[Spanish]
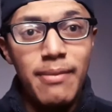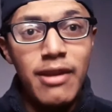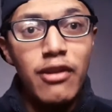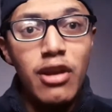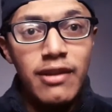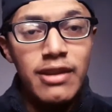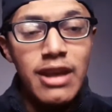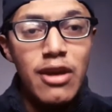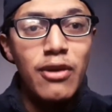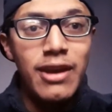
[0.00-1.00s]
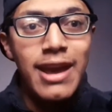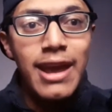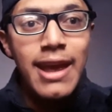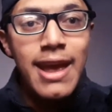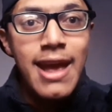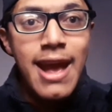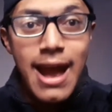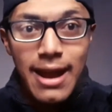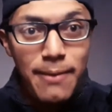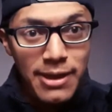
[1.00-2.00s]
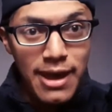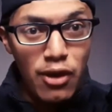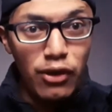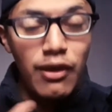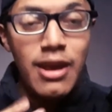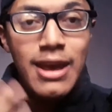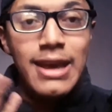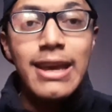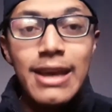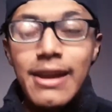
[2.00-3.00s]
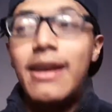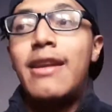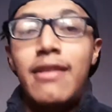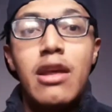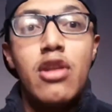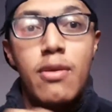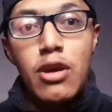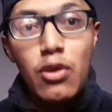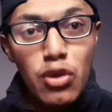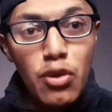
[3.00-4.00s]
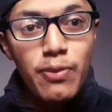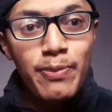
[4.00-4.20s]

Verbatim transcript: me han solicitado que haga videos y que regrese de nuevo a YouTube.